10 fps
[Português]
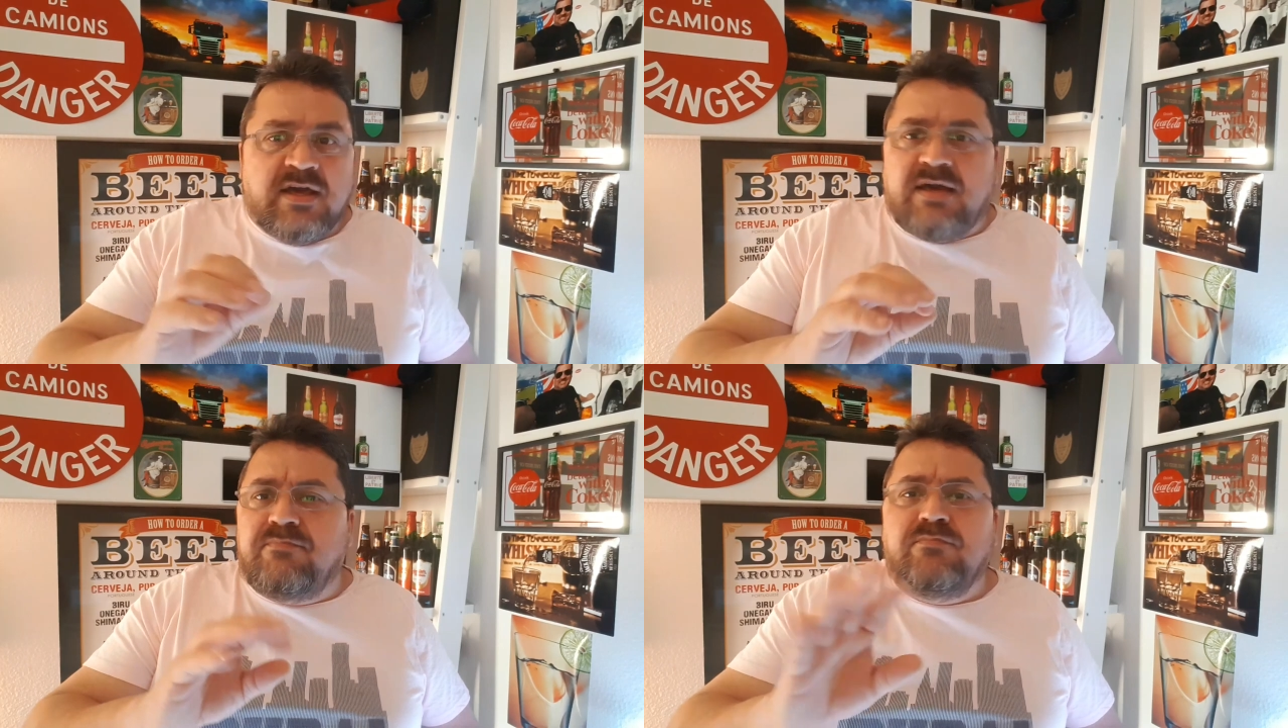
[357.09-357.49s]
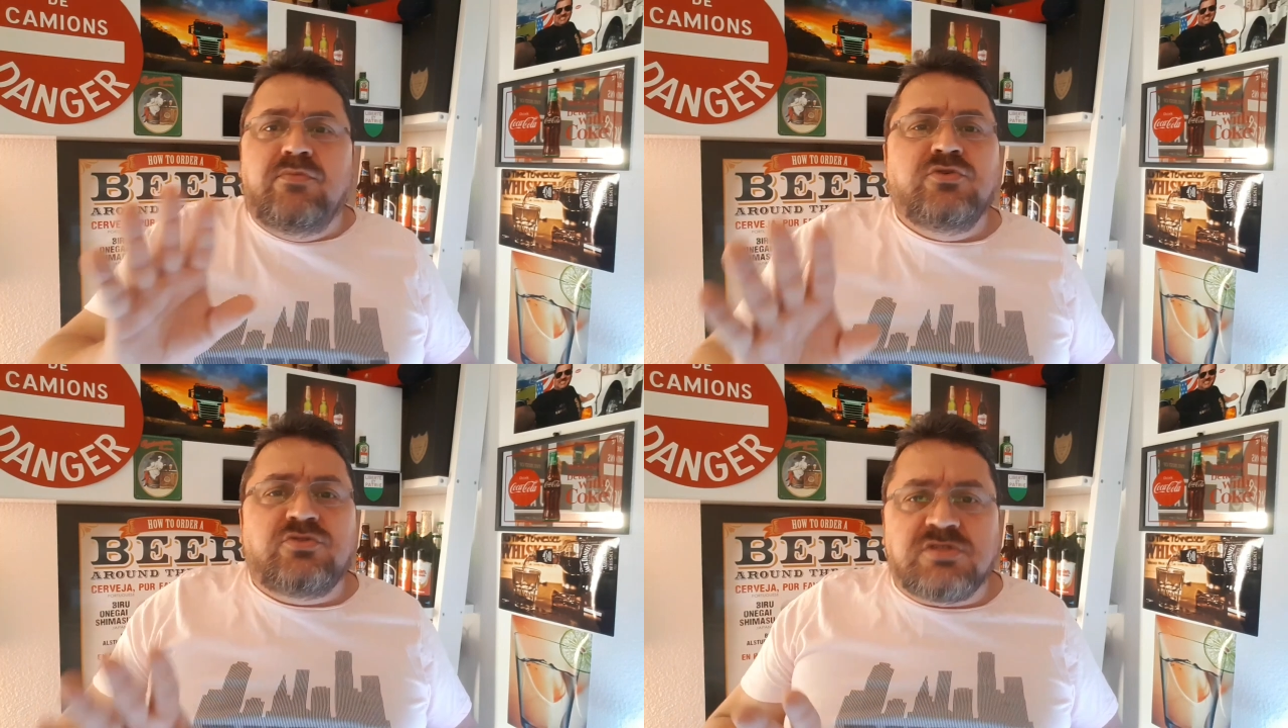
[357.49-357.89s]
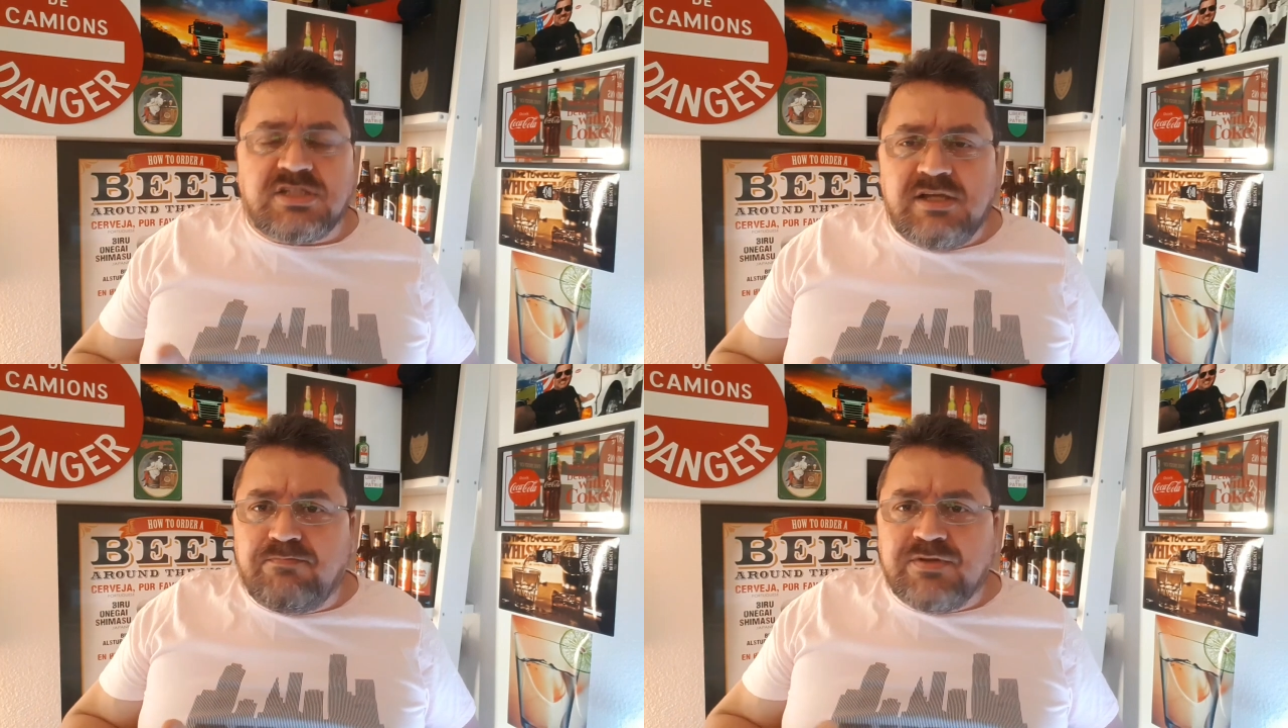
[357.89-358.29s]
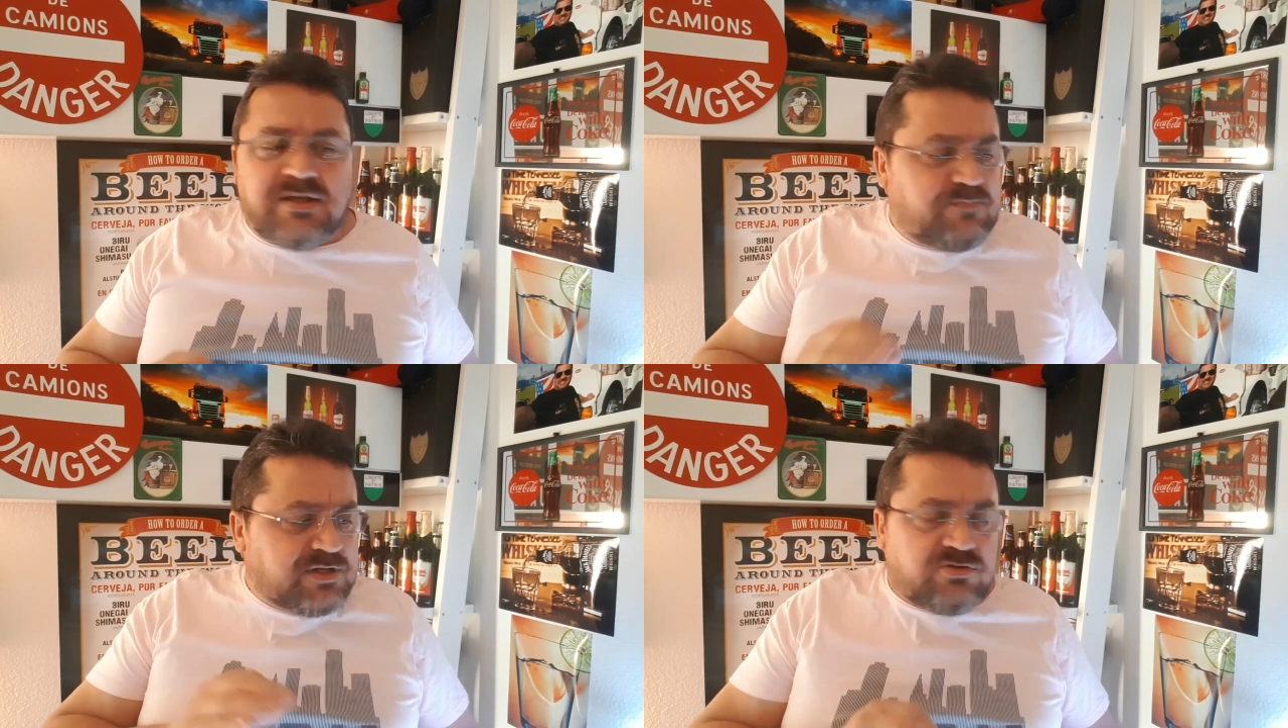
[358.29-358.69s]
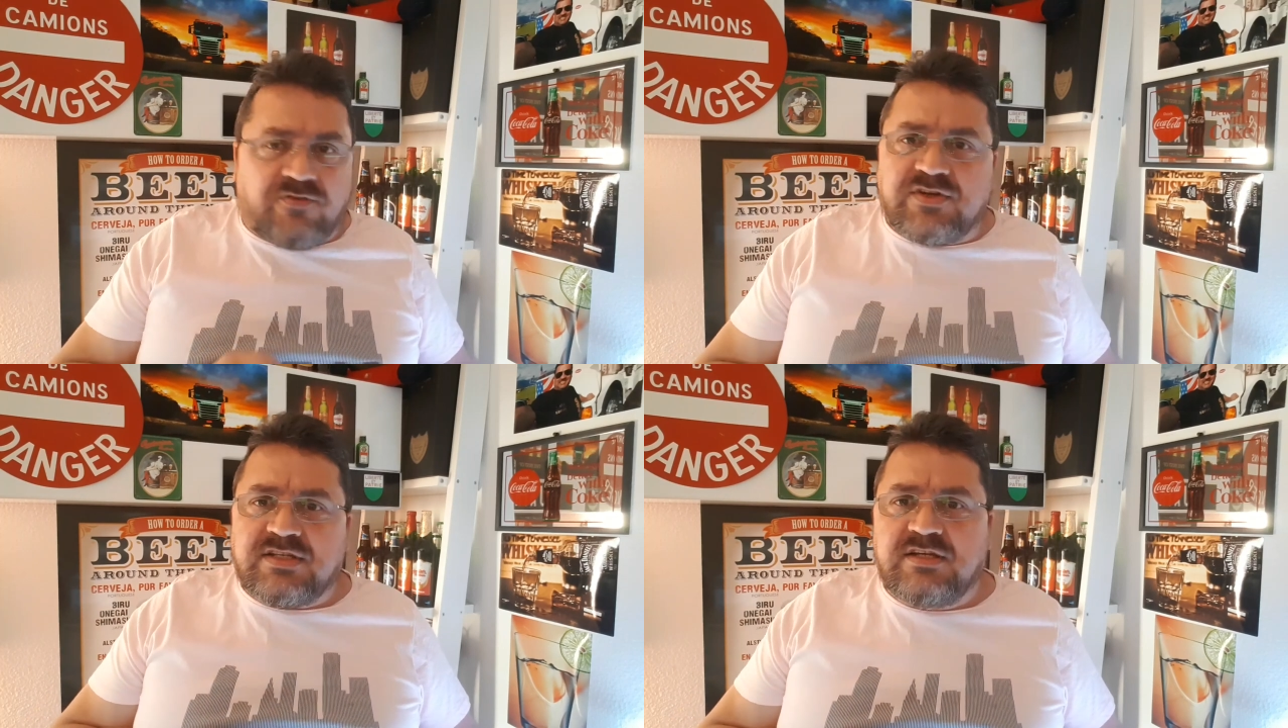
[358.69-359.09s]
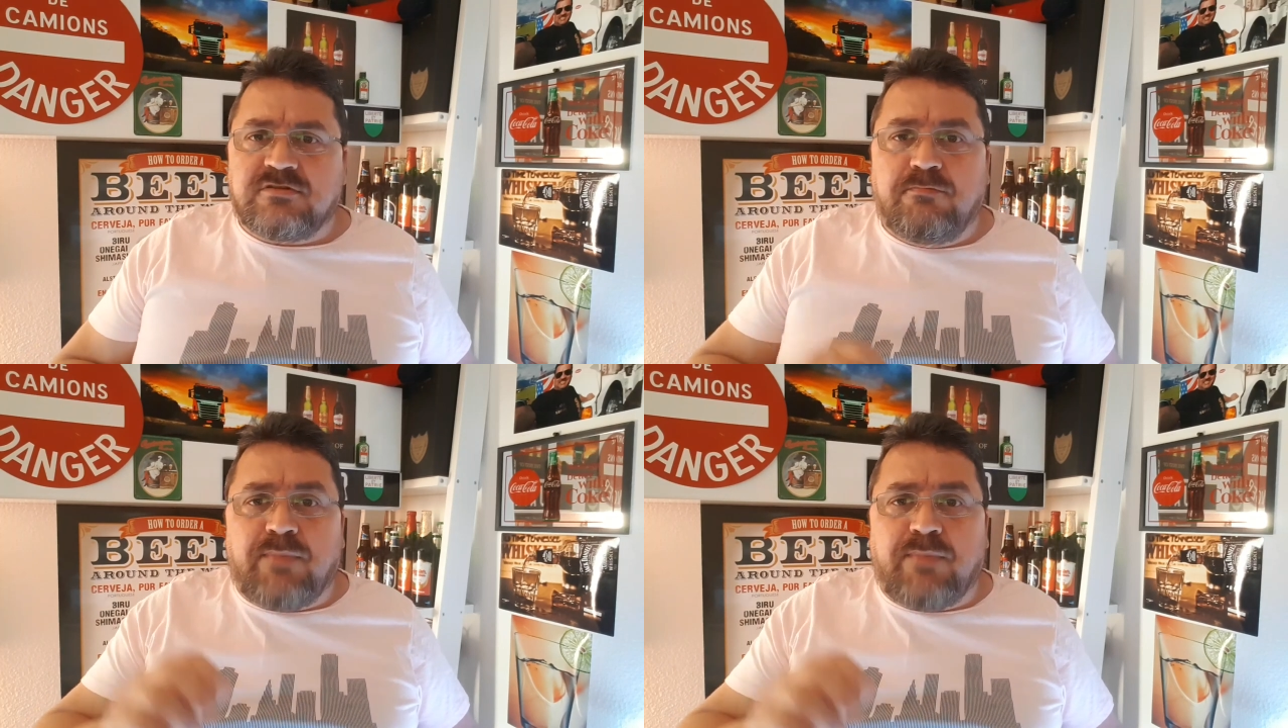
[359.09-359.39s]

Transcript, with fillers: É muito simples a pessoa fazer isso,